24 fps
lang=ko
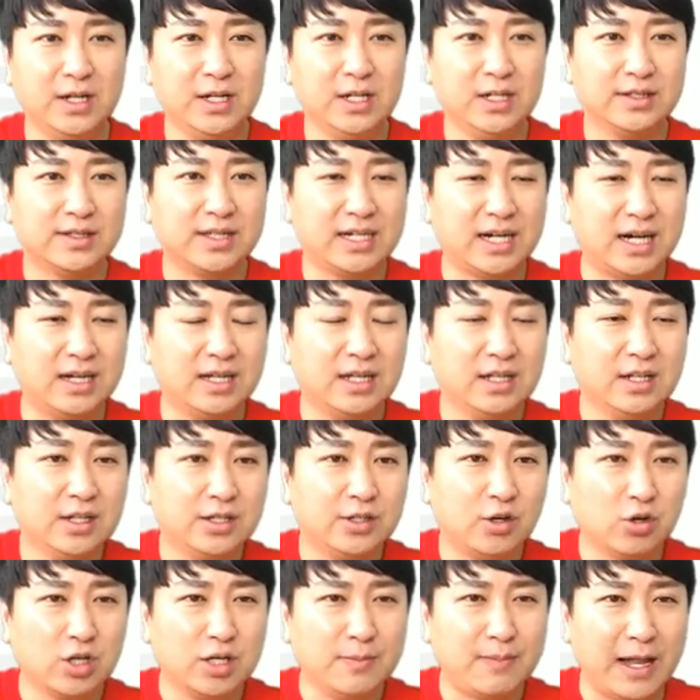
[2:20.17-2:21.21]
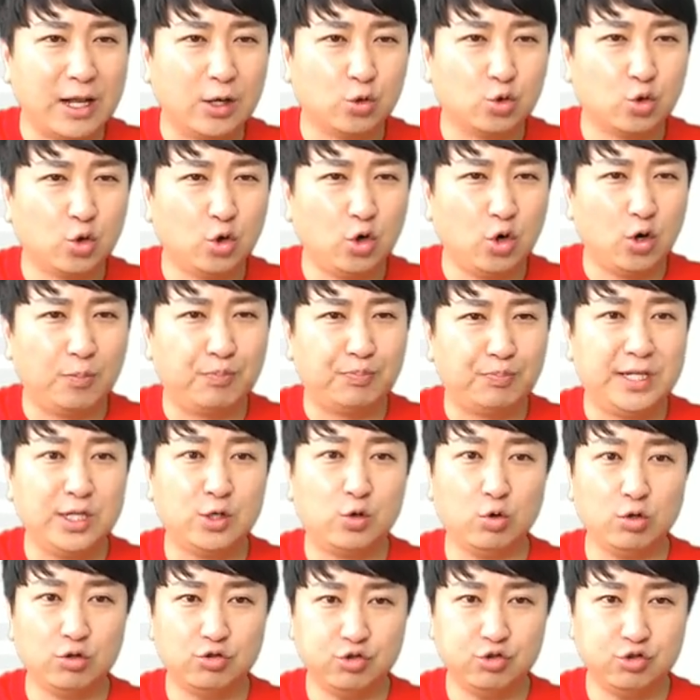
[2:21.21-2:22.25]
자 여기 말고도 비골
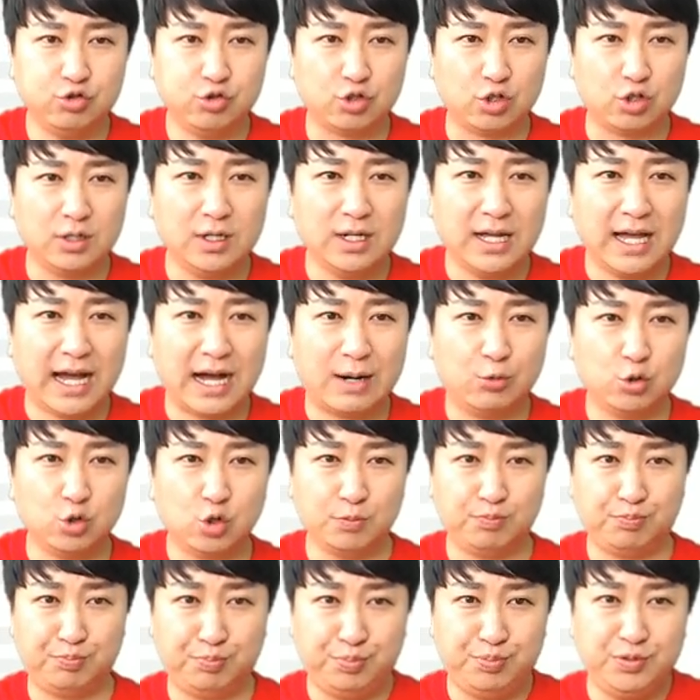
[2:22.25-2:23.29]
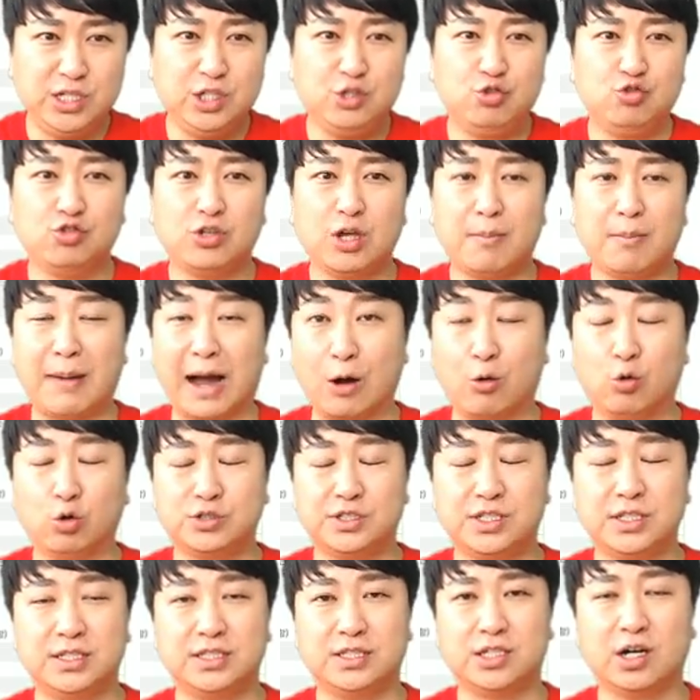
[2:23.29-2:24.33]
수술 아무래도 비중격
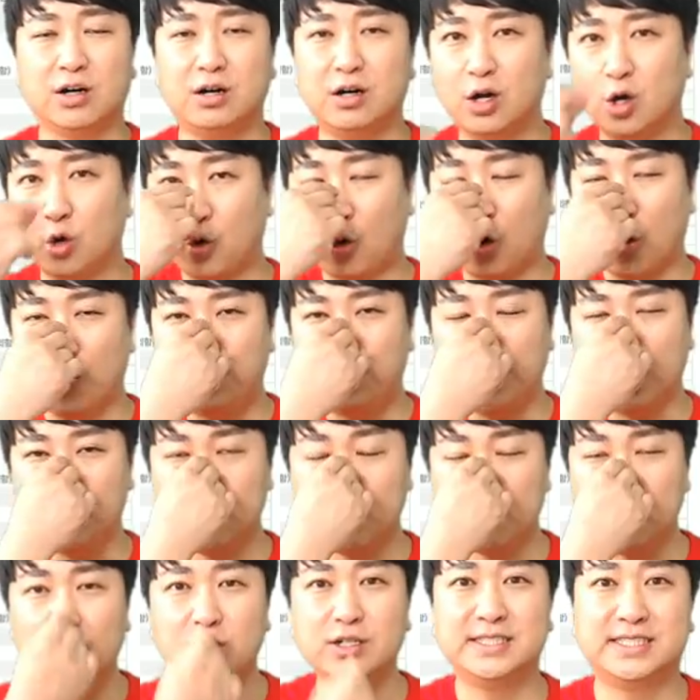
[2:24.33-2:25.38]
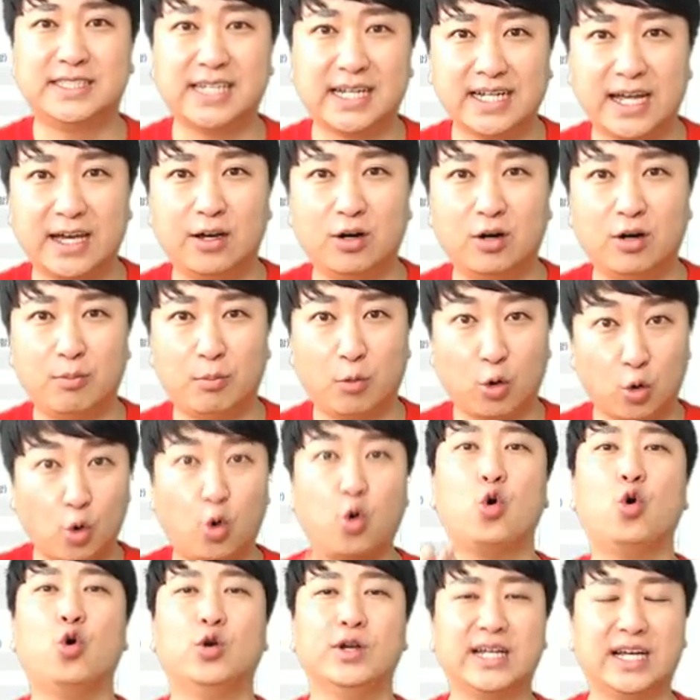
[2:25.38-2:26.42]
만곡증이죠 코뼈 흰 거 있잖아요 뭐
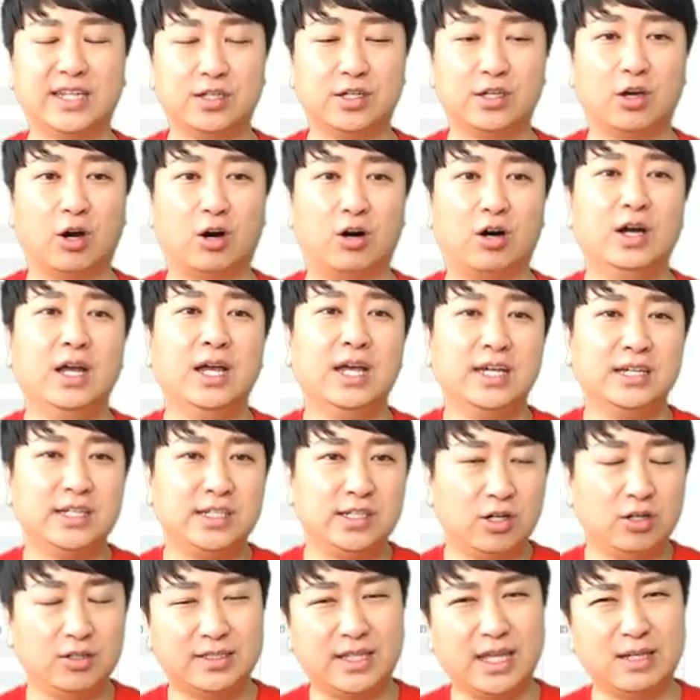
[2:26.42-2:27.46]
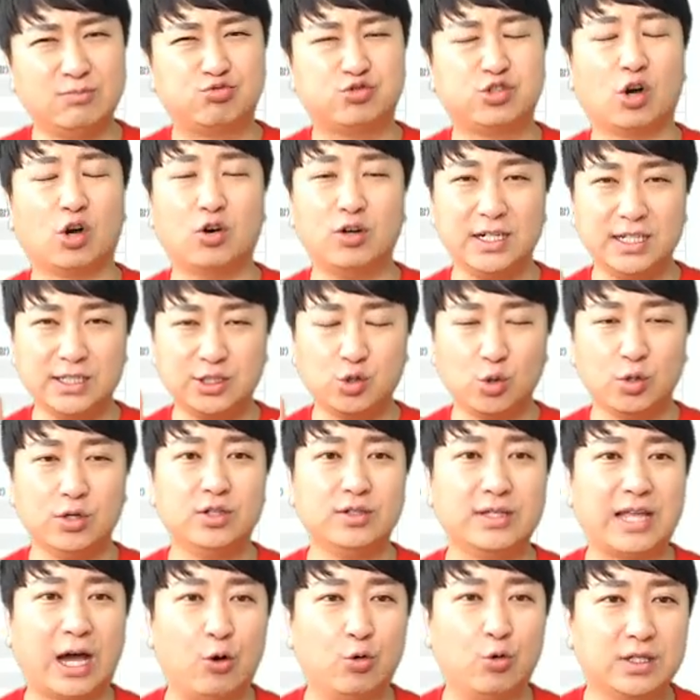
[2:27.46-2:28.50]
코골이 같은 경우 이럴 때 무조건 1종에서
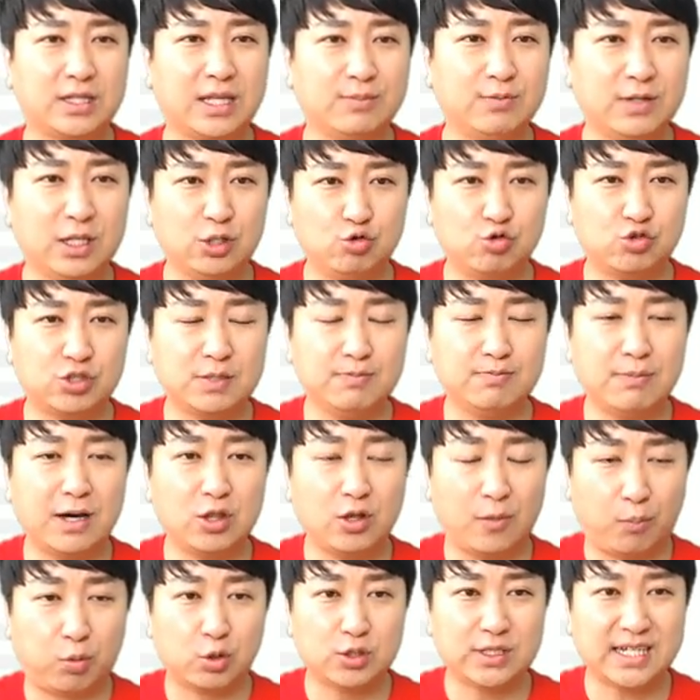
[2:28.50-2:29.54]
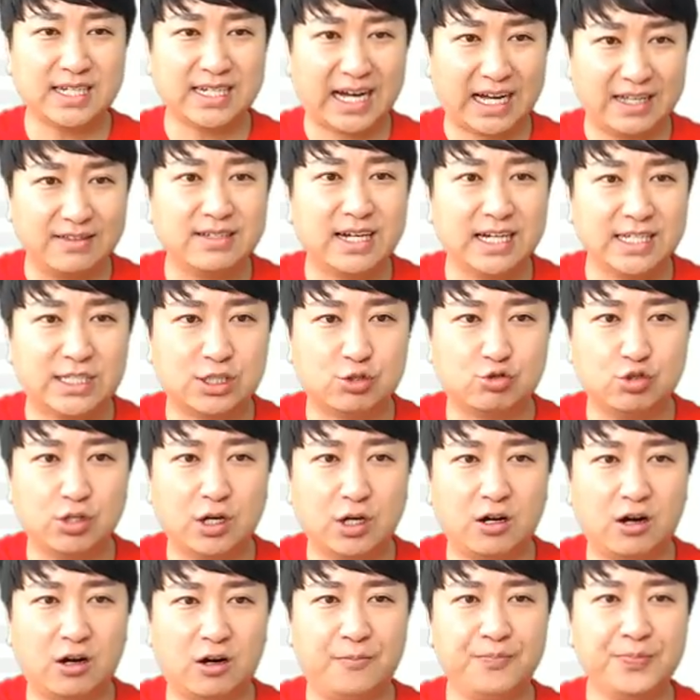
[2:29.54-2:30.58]
나오기 때문에 60만원 보장이
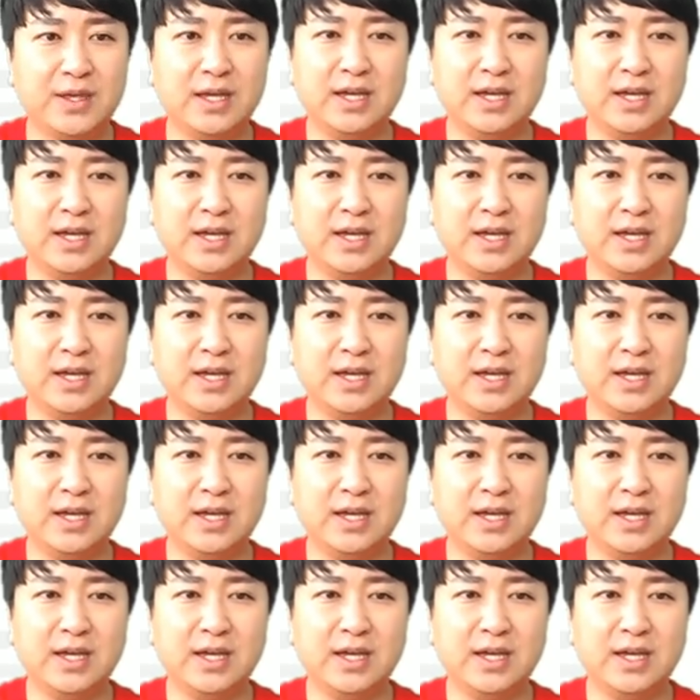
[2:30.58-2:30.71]
가능하시고요